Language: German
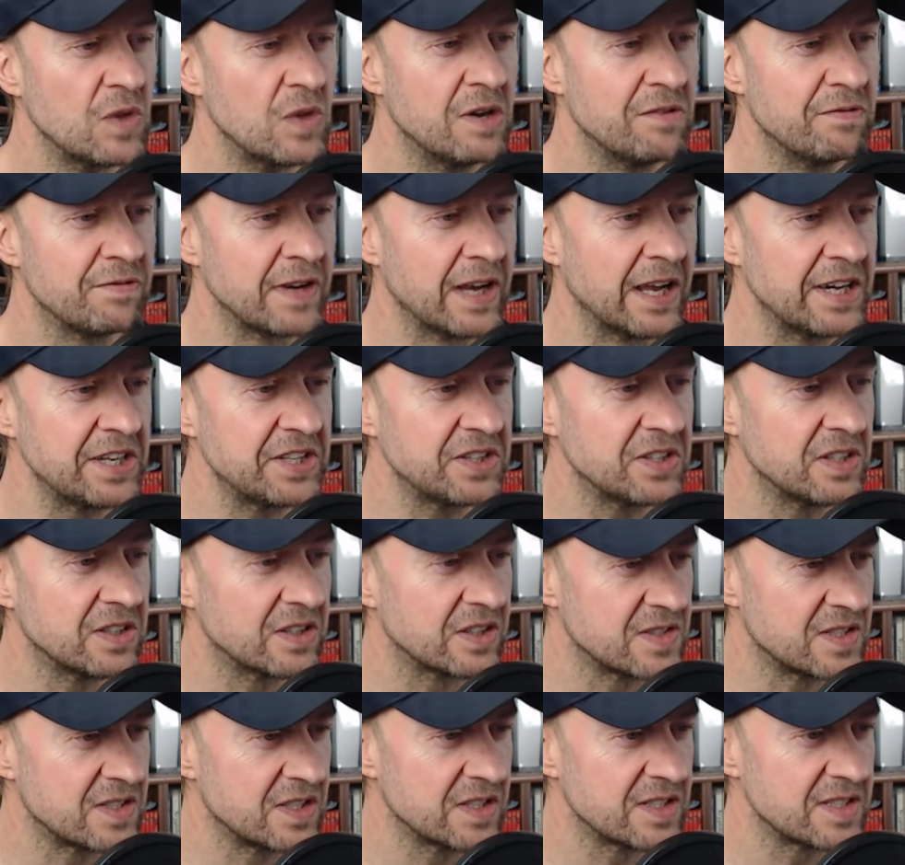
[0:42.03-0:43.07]
Vielleicht
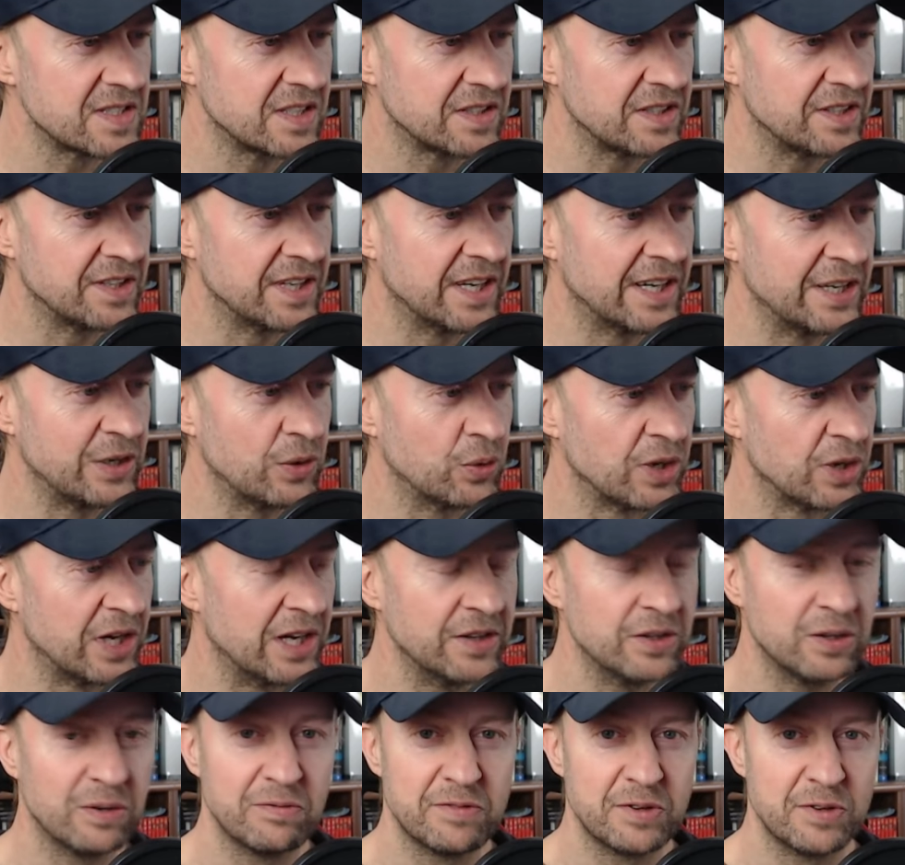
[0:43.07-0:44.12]
interessiert es ja den einen oder
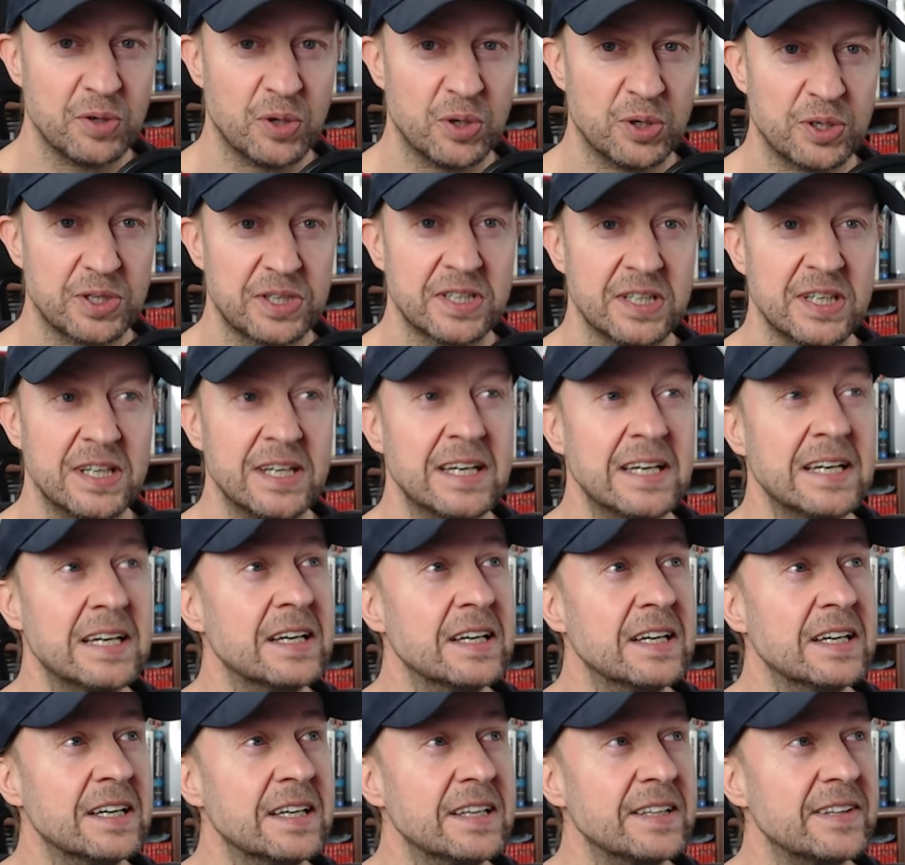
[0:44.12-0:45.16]
anderen von euch,
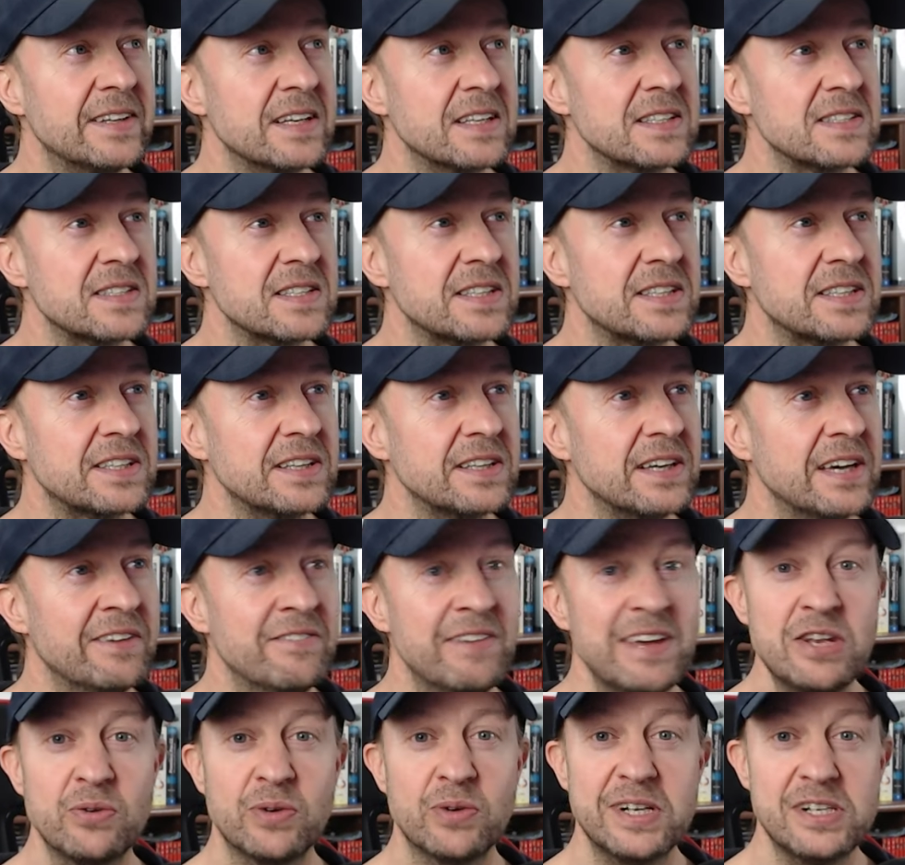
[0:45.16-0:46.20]
der sich
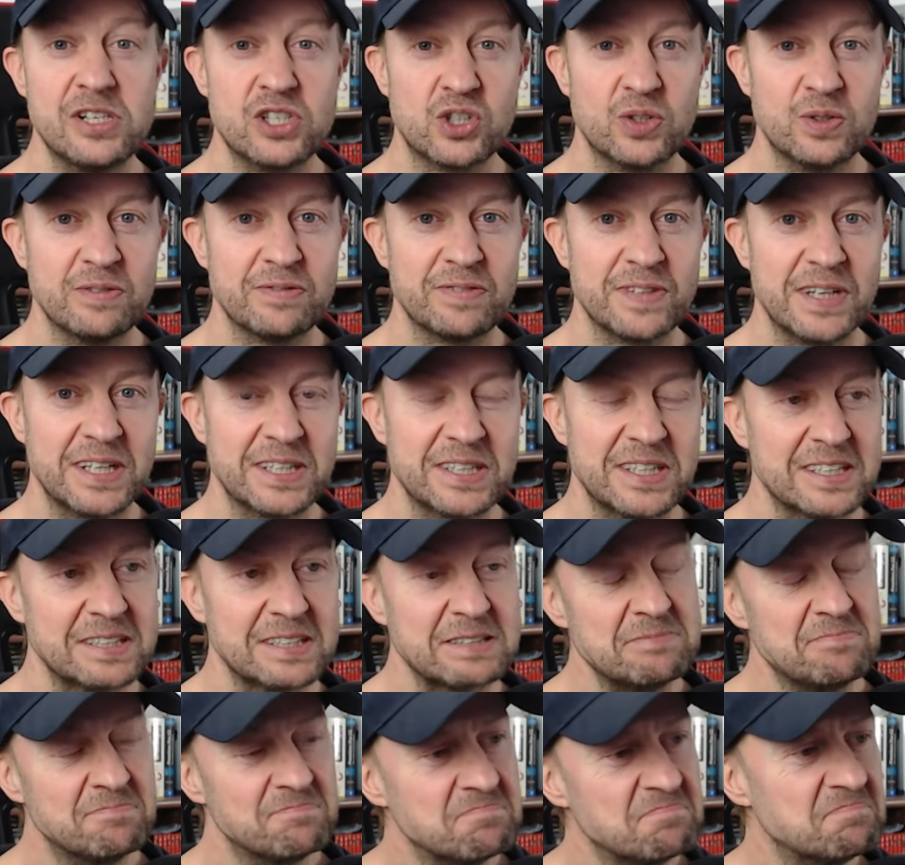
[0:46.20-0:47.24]
eventuell schon gefragt hat,
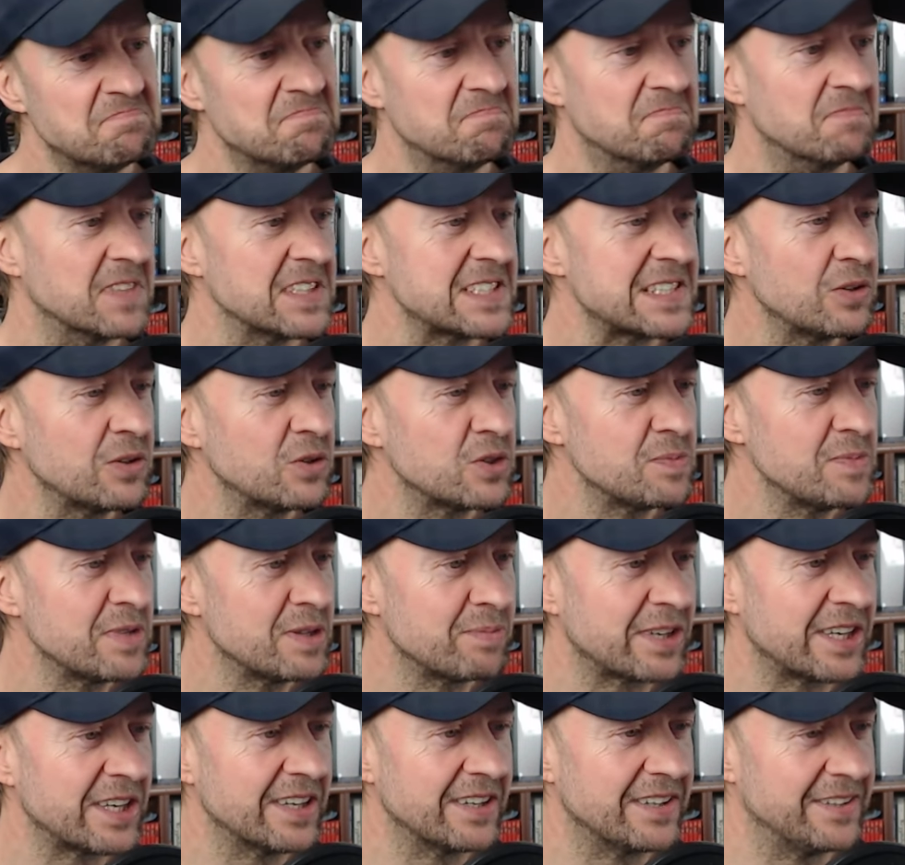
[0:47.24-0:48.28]
was ist los mit dem
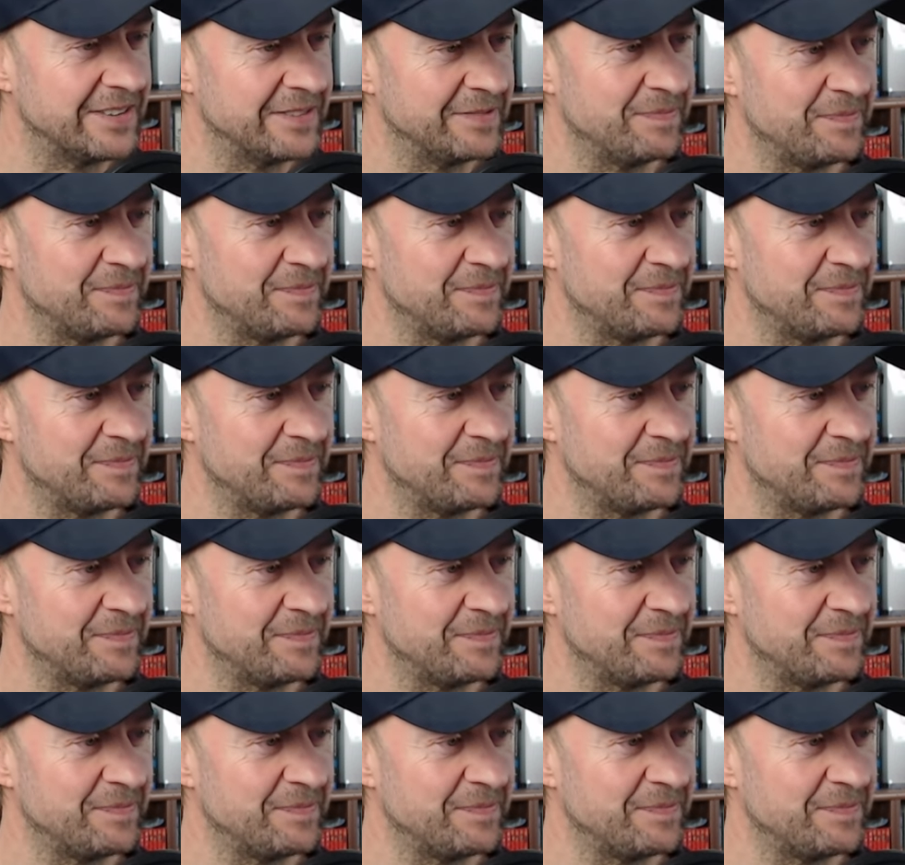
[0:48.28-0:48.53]
Kerl?